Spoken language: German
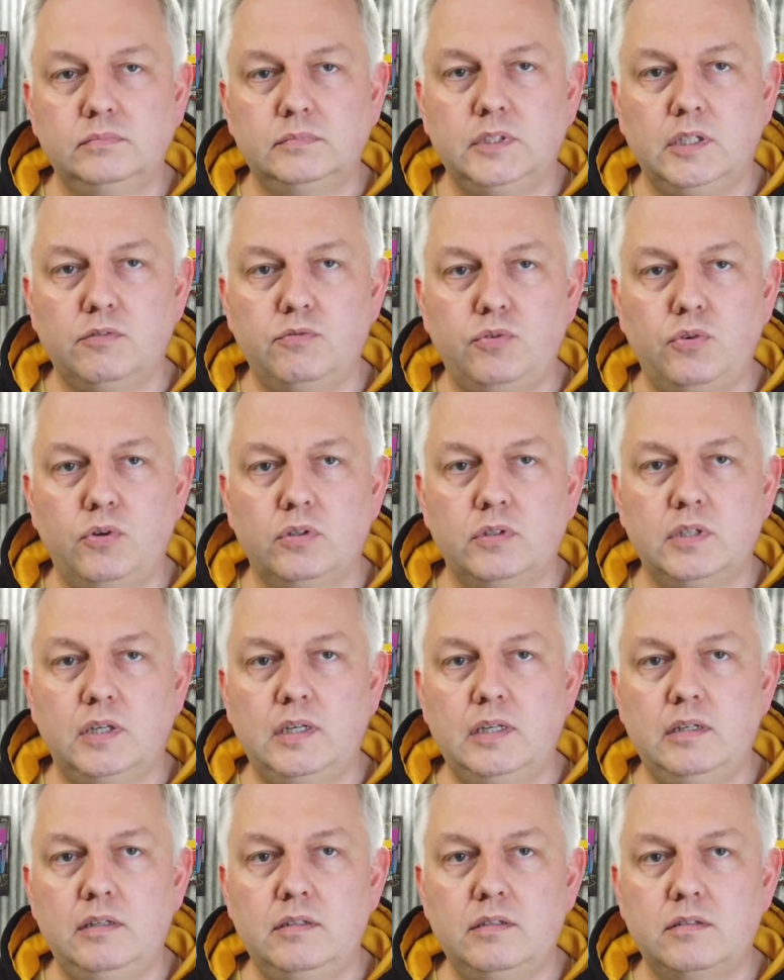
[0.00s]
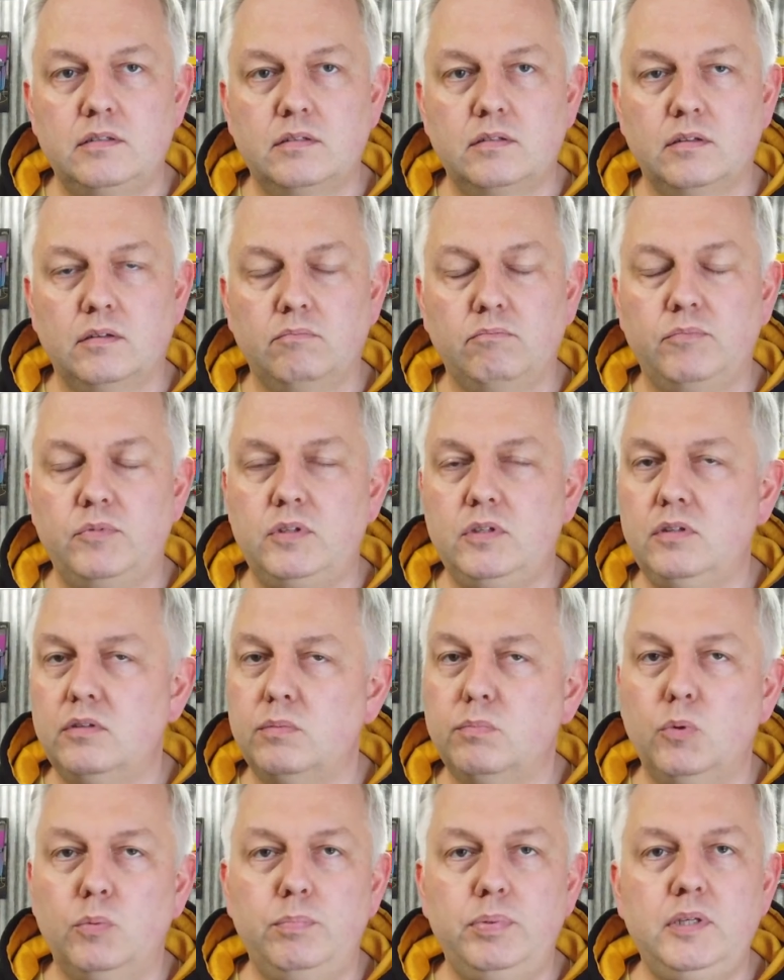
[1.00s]
Der Vorteil ist, sie
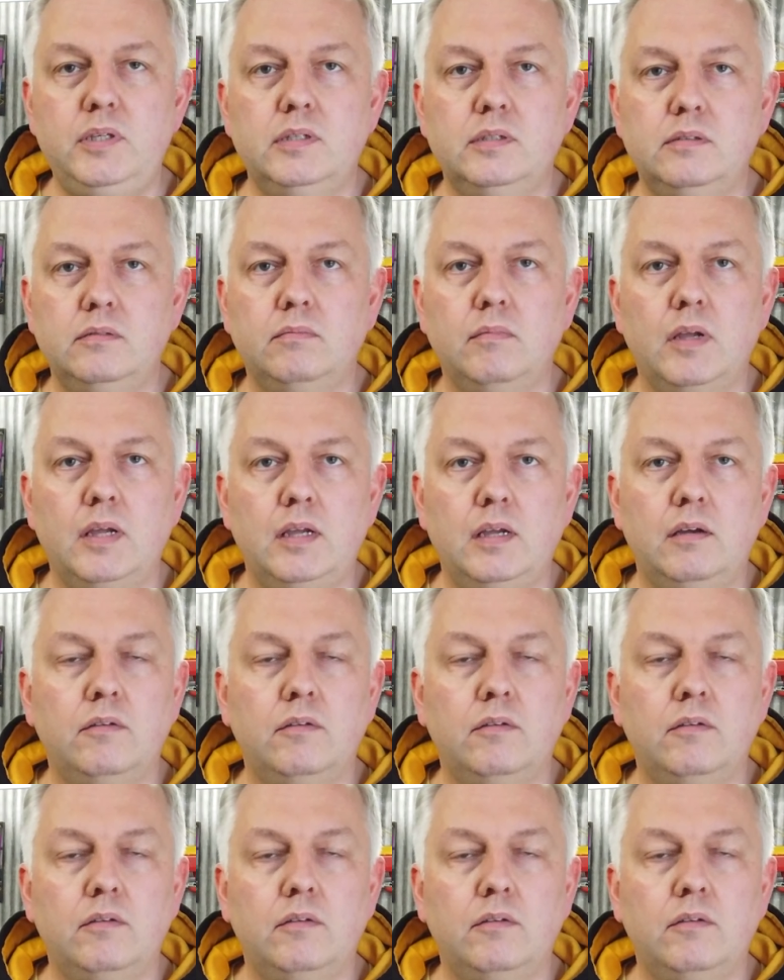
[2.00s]
ist mobil.